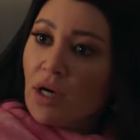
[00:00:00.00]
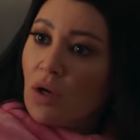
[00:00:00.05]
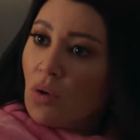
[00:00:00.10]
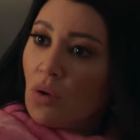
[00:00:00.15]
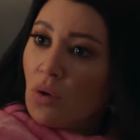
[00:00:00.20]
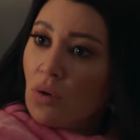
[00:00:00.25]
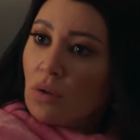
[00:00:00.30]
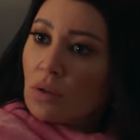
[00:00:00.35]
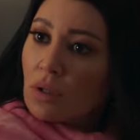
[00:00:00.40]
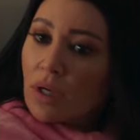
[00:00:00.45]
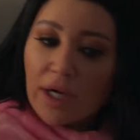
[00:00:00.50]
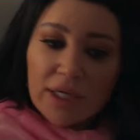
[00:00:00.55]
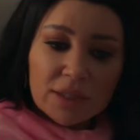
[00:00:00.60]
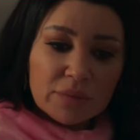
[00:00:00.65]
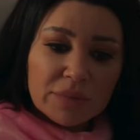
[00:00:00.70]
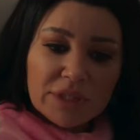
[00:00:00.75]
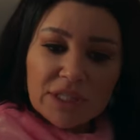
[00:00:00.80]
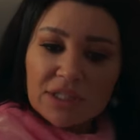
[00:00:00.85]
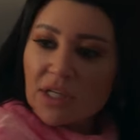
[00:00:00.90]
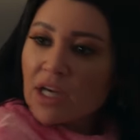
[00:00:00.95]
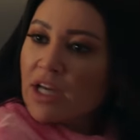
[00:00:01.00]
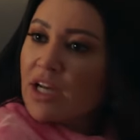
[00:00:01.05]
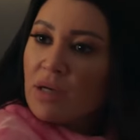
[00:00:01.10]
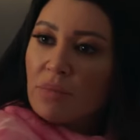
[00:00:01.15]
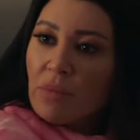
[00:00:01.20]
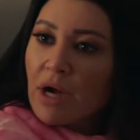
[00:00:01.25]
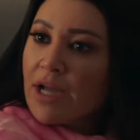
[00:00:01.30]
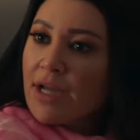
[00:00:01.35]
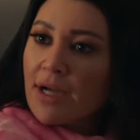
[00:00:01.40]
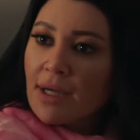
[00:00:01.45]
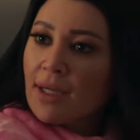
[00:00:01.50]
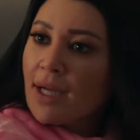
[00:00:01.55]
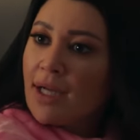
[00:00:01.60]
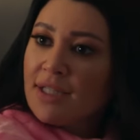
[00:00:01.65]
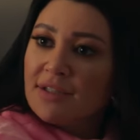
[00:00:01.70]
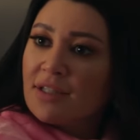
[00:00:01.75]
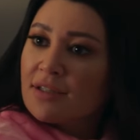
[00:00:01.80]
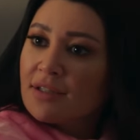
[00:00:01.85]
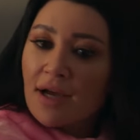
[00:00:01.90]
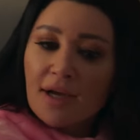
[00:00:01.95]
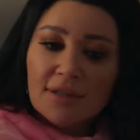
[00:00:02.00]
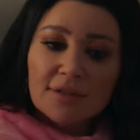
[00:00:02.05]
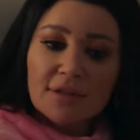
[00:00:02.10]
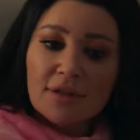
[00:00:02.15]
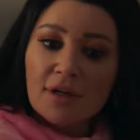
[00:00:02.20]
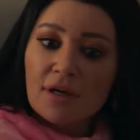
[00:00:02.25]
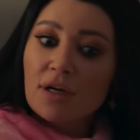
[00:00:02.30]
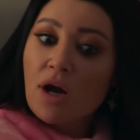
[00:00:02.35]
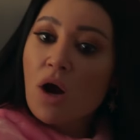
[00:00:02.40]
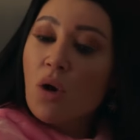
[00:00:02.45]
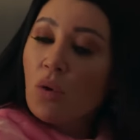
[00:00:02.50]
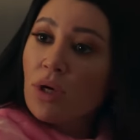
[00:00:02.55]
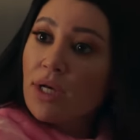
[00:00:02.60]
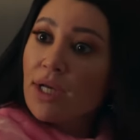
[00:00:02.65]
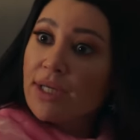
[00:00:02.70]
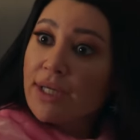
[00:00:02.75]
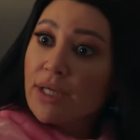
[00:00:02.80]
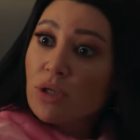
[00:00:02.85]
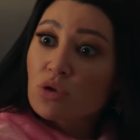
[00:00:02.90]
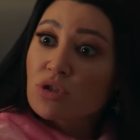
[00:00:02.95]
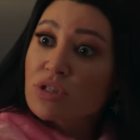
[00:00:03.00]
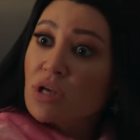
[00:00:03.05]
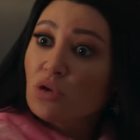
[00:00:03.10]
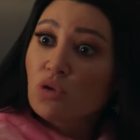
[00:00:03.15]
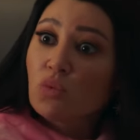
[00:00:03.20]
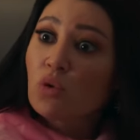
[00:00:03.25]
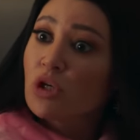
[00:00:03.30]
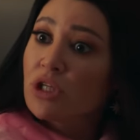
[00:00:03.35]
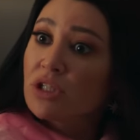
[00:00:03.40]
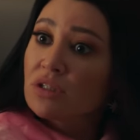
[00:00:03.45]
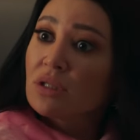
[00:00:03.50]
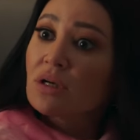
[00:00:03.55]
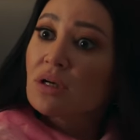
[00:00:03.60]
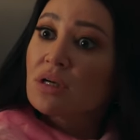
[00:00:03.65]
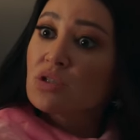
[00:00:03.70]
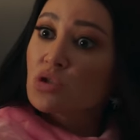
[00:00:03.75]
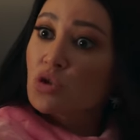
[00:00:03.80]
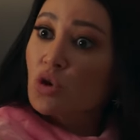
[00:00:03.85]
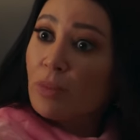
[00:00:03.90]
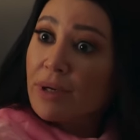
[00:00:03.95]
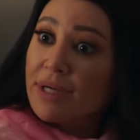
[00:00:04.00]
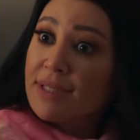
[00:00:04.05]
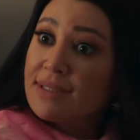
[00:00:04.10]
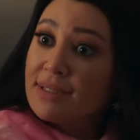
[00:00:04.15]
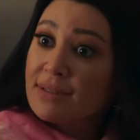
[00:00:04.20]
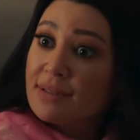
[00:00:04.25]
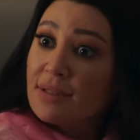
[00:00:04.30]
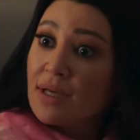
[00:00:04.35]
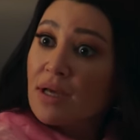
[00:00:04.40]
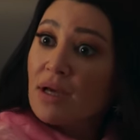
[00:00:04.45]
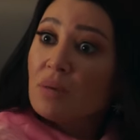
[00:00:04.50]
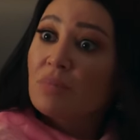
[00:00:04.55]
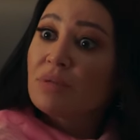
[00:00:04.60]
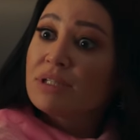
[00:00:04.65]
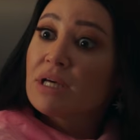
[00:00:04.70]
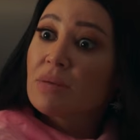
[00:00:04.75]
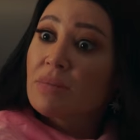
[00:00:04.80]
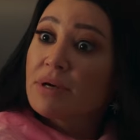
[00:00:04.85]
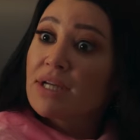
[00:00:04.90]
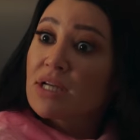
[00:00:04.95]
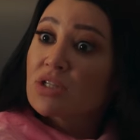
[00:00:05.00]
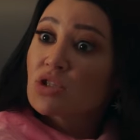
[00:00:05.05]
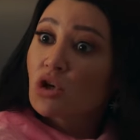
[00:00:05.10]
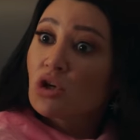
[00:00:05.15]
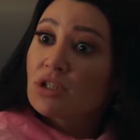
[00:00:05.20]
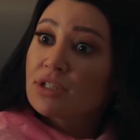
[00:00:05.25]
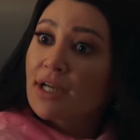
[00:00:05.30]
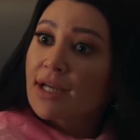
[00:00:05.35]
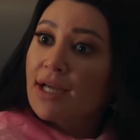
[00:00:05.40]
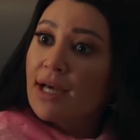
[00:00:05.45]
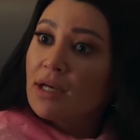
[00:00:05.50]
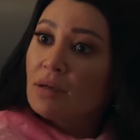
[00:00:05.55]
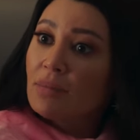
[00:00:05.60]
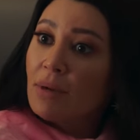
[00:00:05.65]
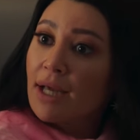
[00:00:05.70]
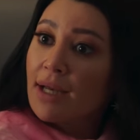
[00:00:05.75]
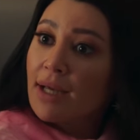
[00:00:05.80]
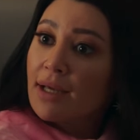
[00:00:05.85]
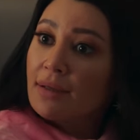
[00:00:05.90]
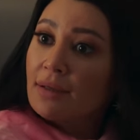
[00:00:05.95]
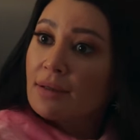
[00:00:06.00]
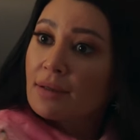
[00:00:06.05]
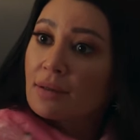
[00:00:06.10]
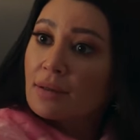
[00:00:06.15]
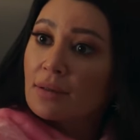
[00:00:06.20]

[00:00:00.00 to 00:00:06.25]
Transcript: اهو قاعد بتتخانق معايا على حته عقد لا راح ولا جه قصاده ممكن تنقذ سمعتي بدل ما الناس تقعد تتكلم عليا